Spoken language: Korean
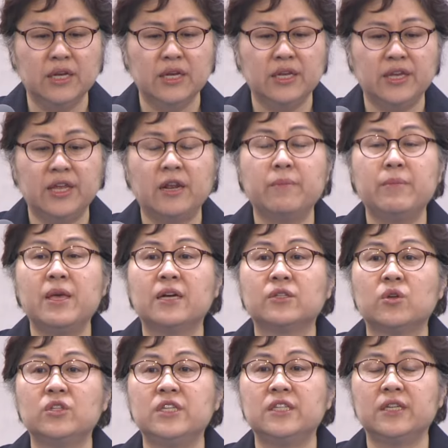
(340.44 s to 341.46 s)
예레미야
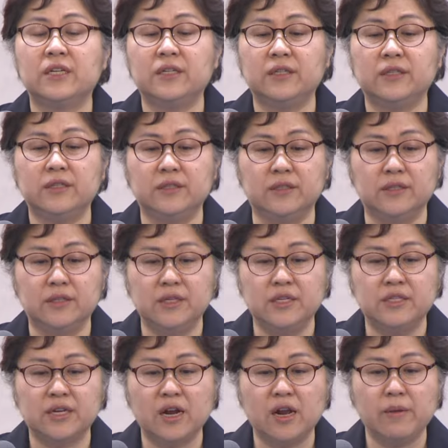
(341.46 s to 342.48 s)
선지자는
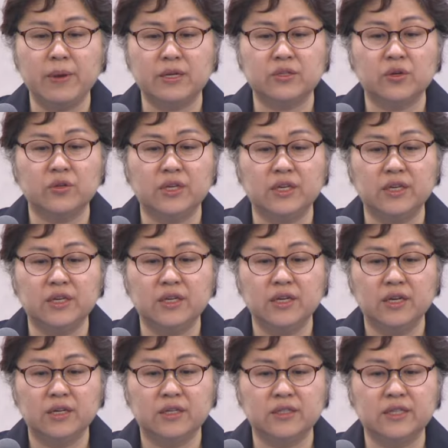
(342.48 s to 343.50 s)
이스라엘 백성이
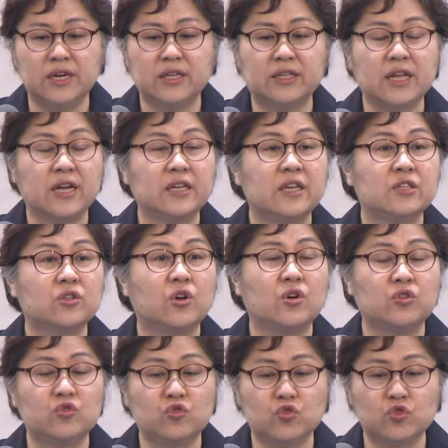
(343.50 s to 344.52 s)
그들의
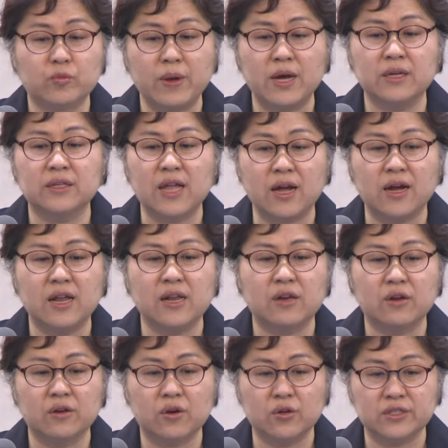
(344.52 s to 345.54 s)
땅에서
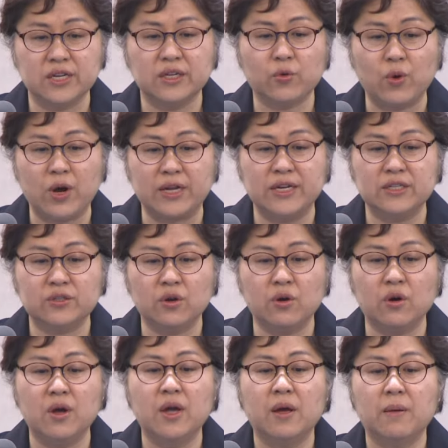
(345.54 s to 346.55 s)
추방당할 것에
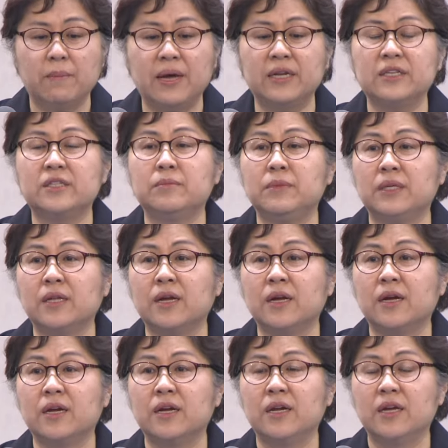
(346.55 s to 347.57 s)
관해서
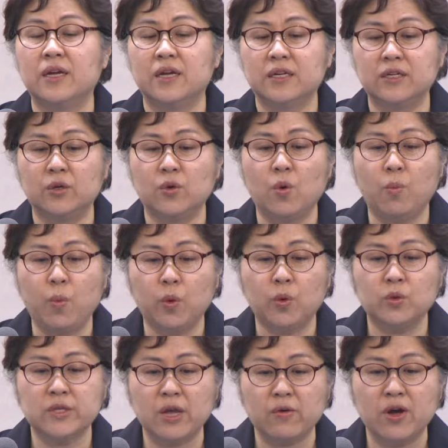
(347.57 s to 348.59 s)
말했습니다. 그리고 포로
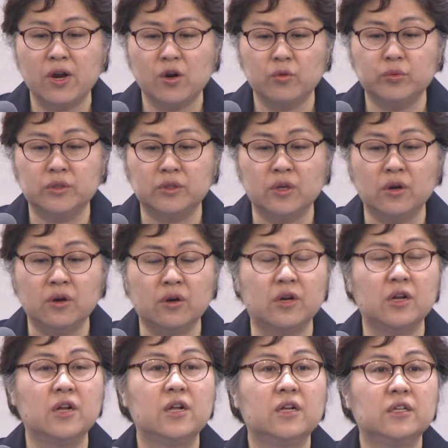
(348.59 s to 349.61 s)
생활로부터
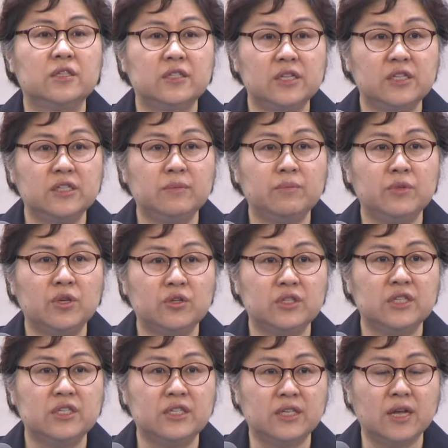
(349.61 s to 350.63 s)

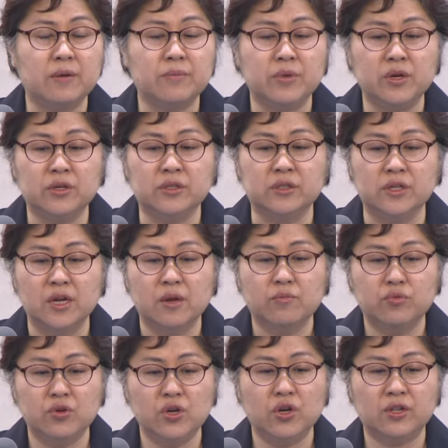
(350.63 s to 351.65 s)
70년이 지나면
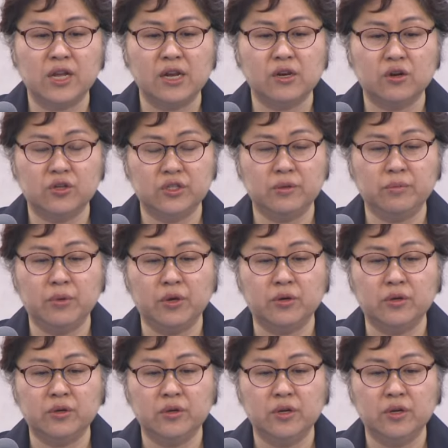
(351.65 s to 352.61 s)
풀려날 것이며